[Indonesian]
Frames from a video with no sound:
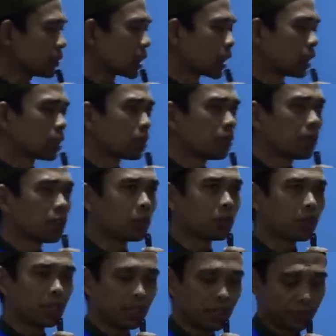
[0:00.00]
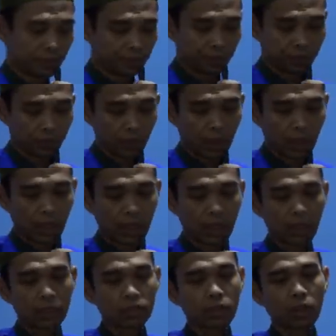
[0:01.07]
kata beliau begini
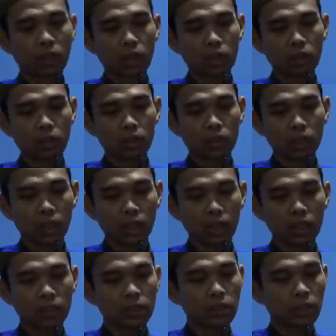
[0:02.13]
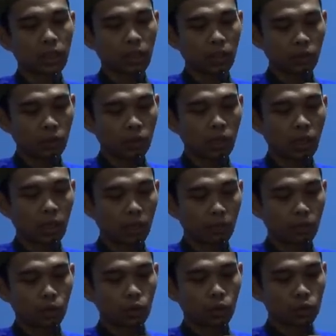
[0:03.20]
ada seorang dokter ngasih tahu
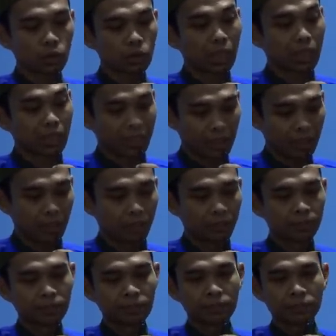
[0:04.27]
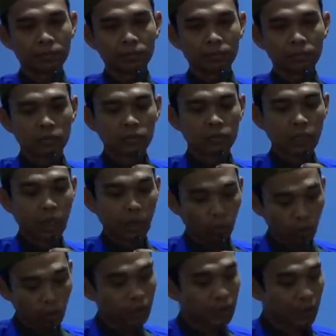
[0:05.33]
kamu sakit kamu
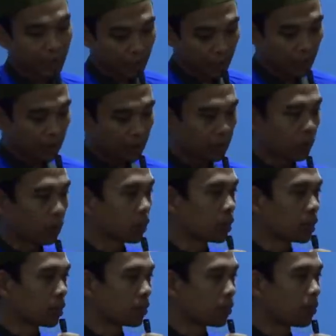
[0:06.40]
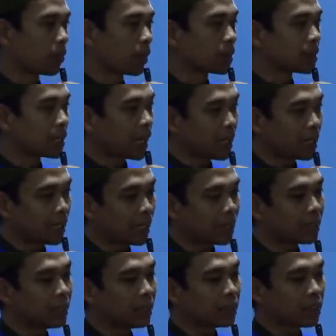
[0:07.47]
ini sakit kata dokter
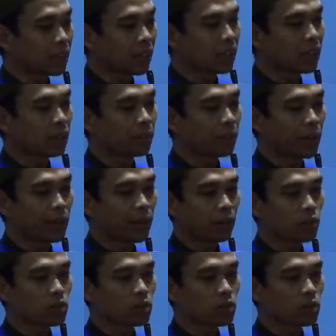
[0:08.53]
percaya kita kepada